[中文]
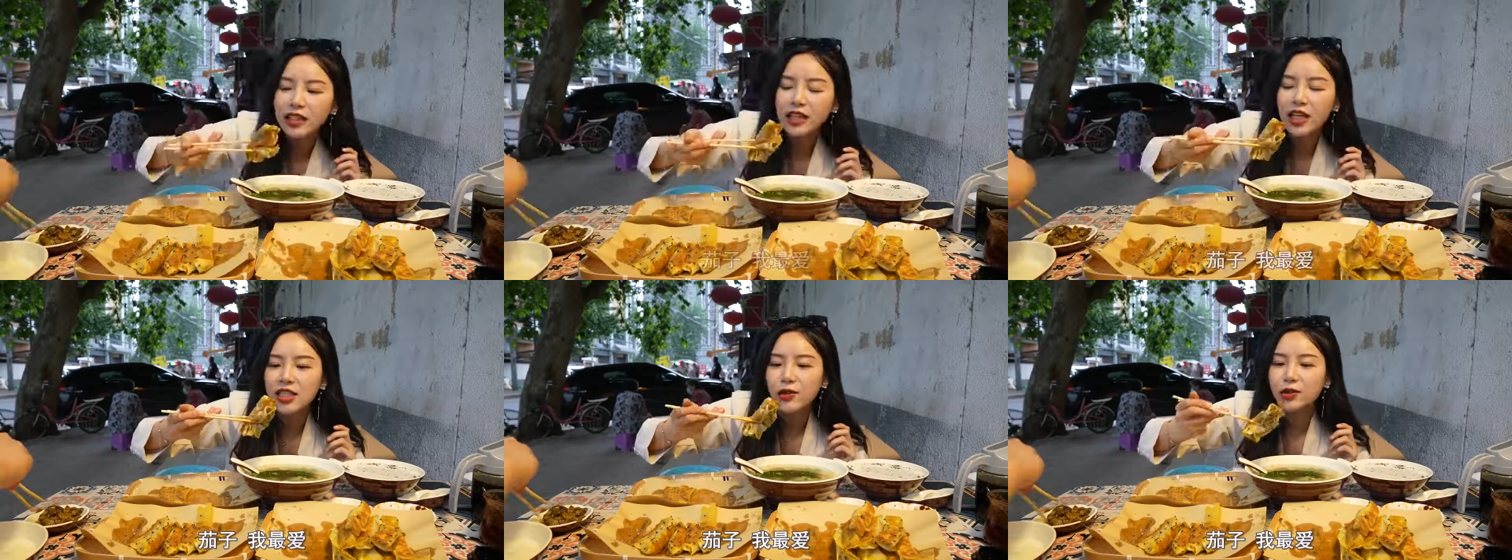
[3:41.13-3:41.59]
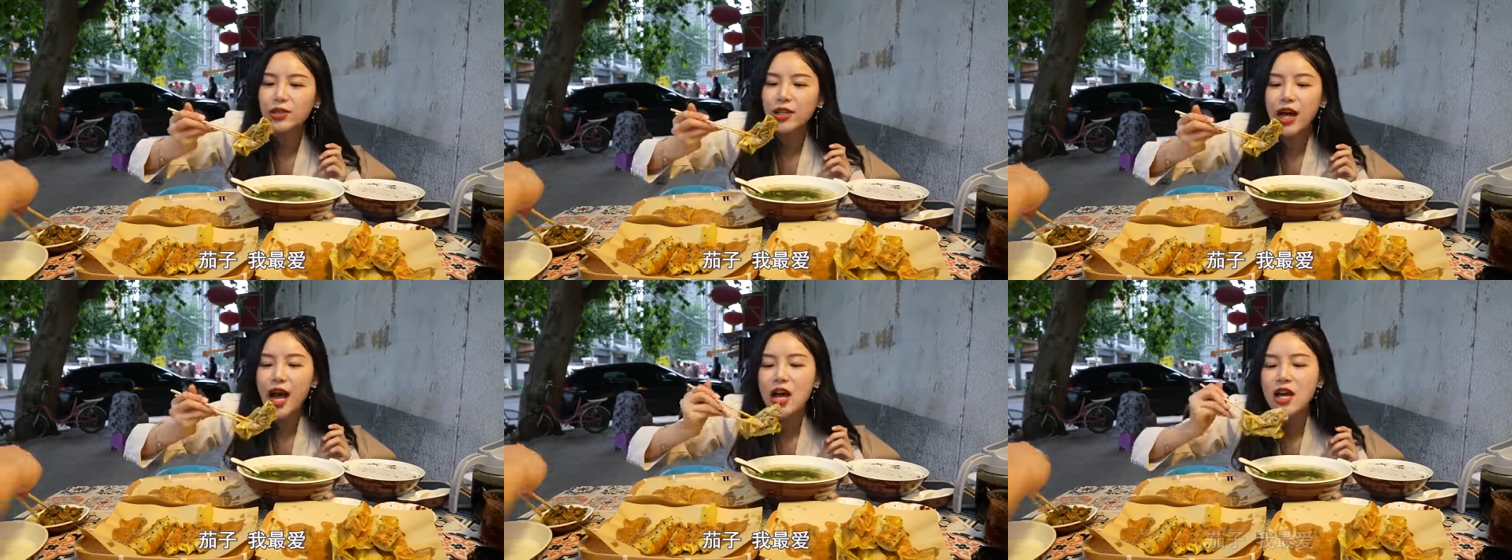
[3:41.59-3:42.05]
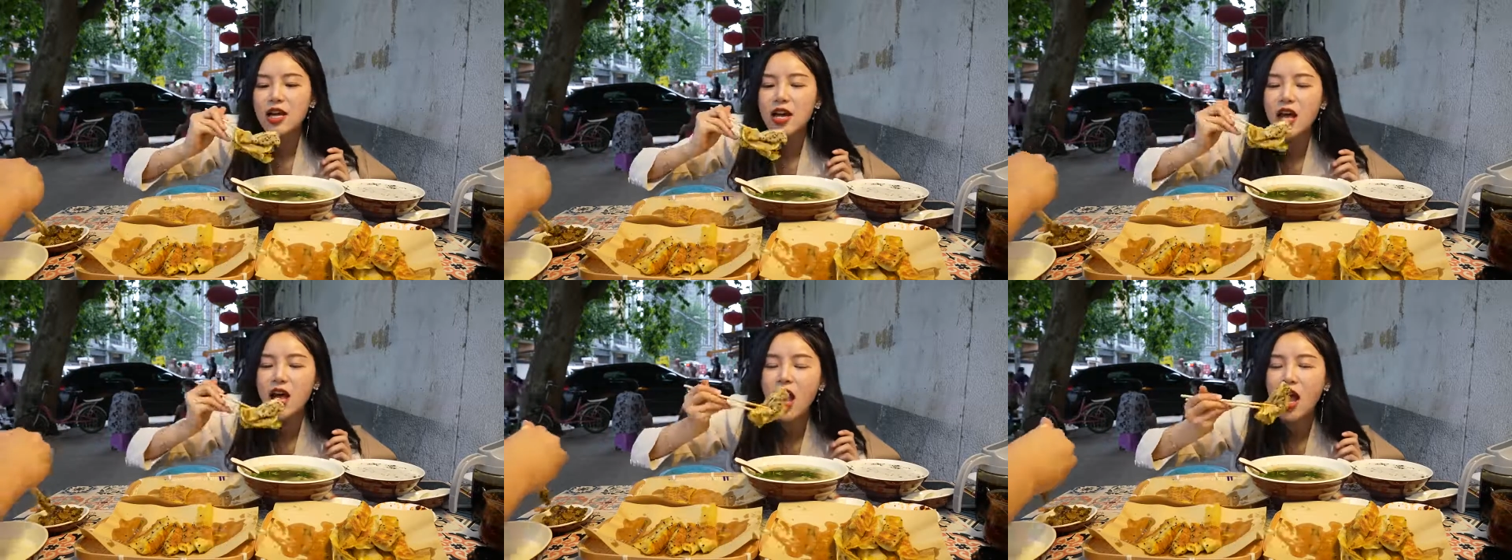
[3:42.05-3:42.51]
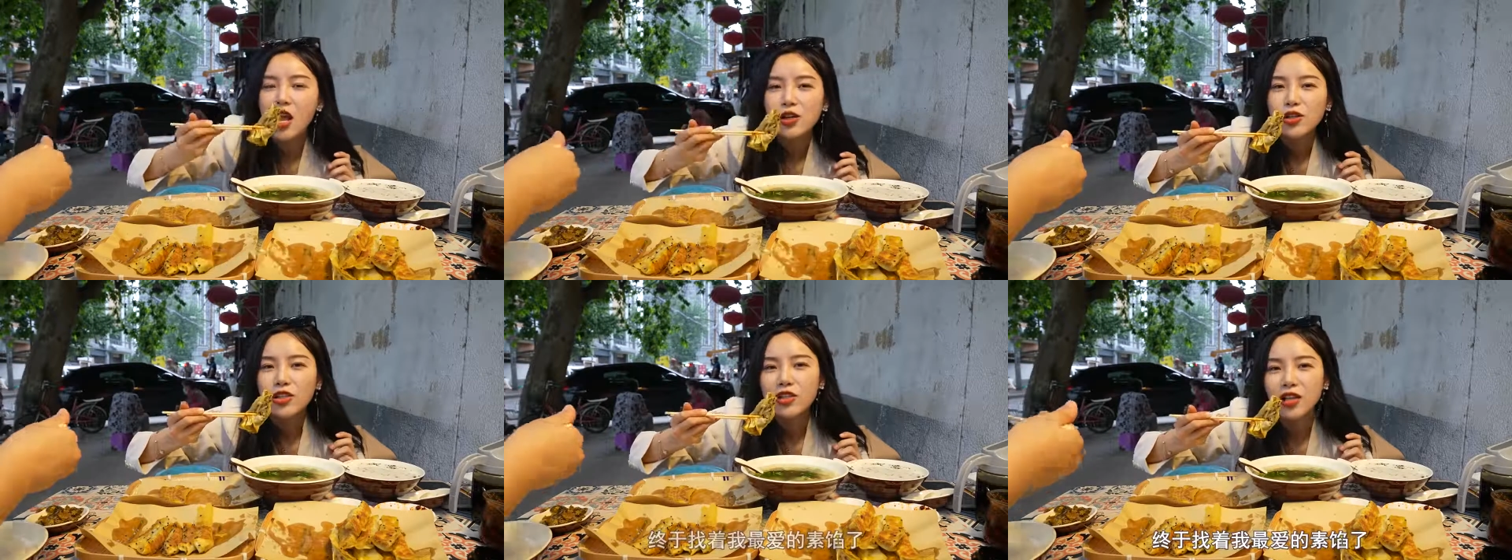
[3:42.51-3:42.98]
茄子我我最爱，嘿嘿，
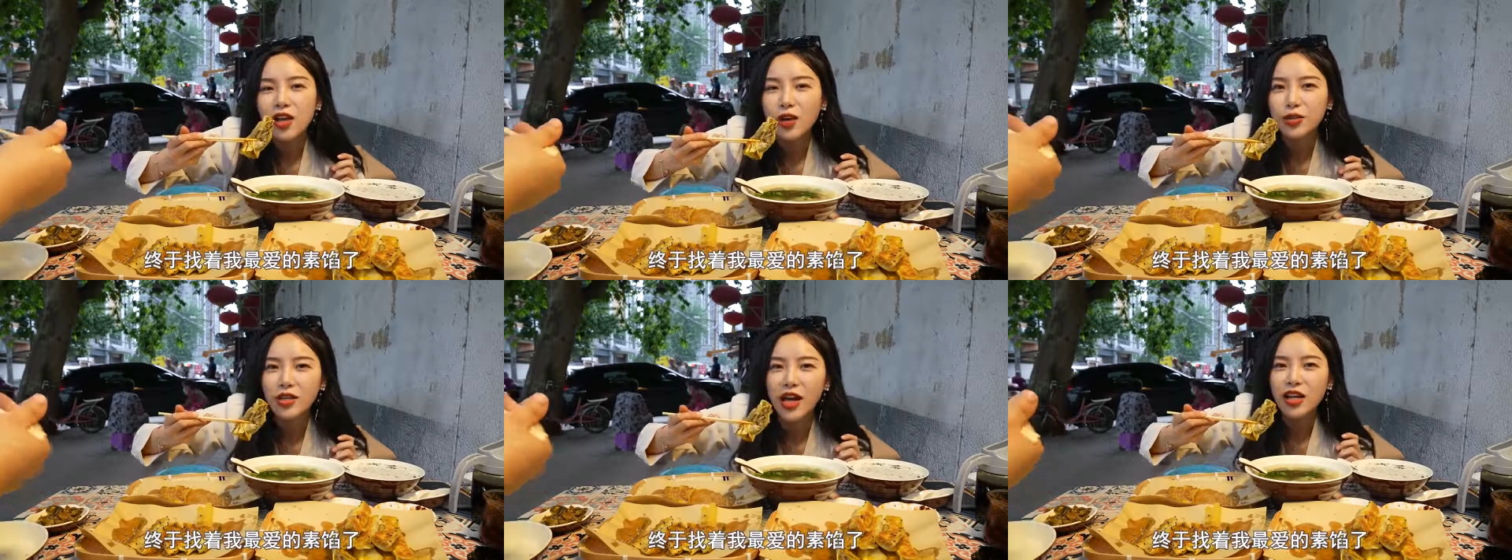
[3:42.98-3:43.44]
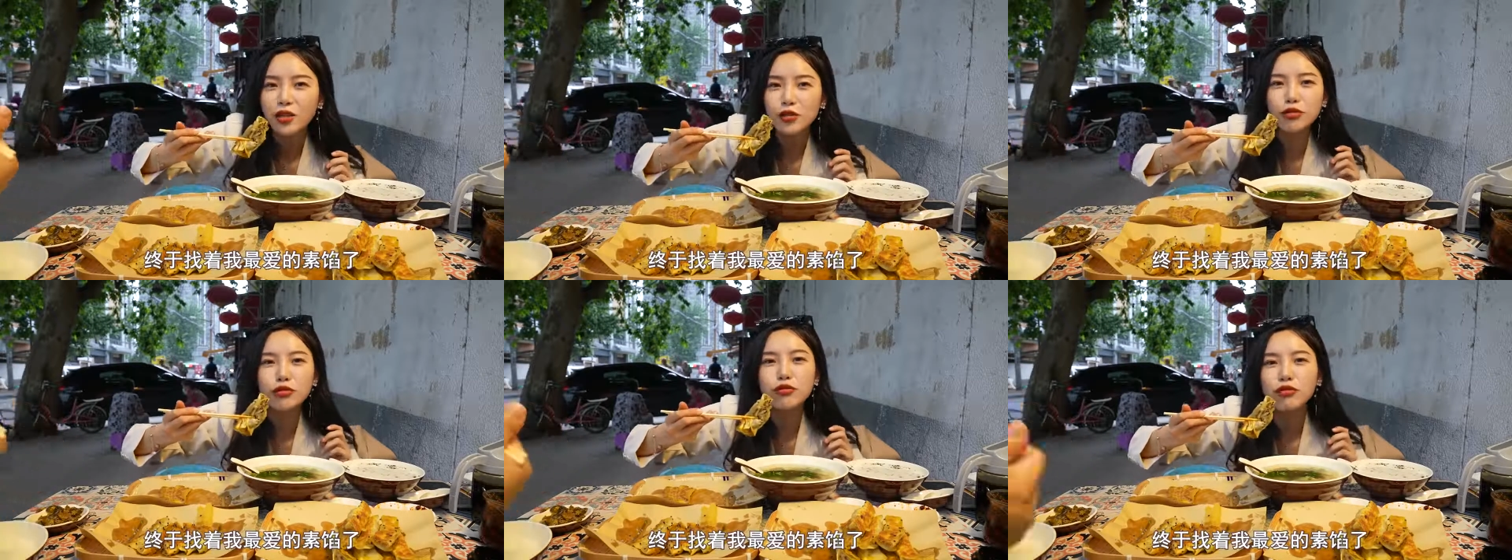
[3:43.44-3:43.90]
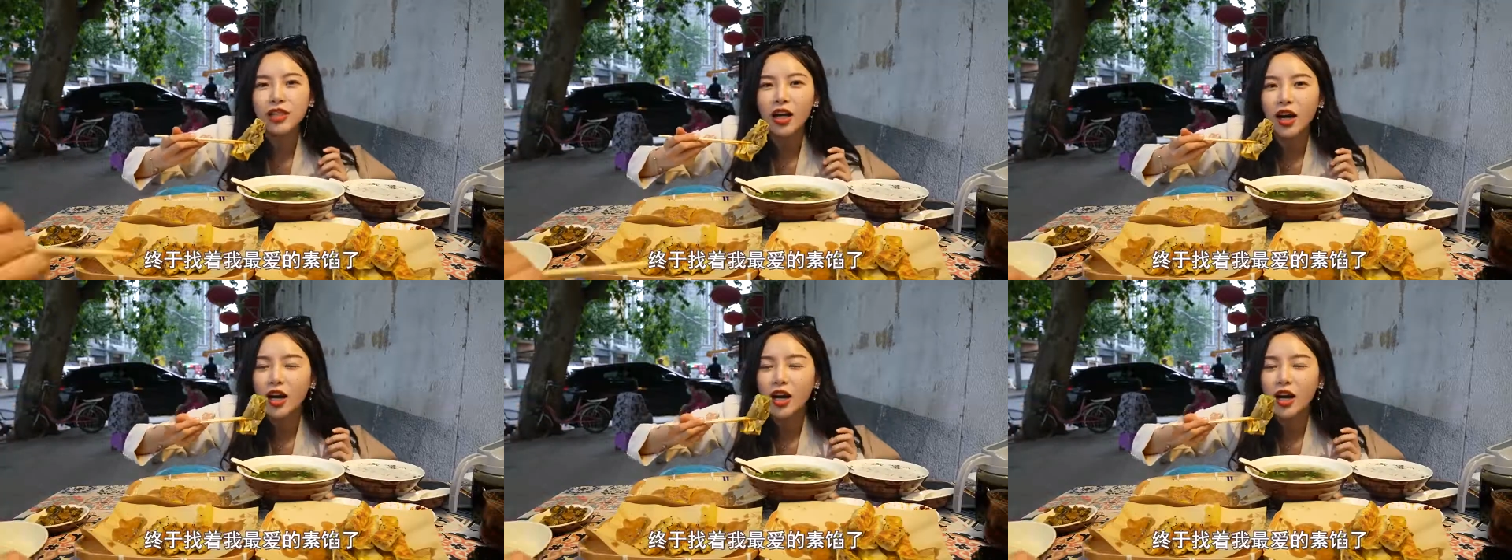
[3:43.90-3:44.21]
终于找着我最爱的素馅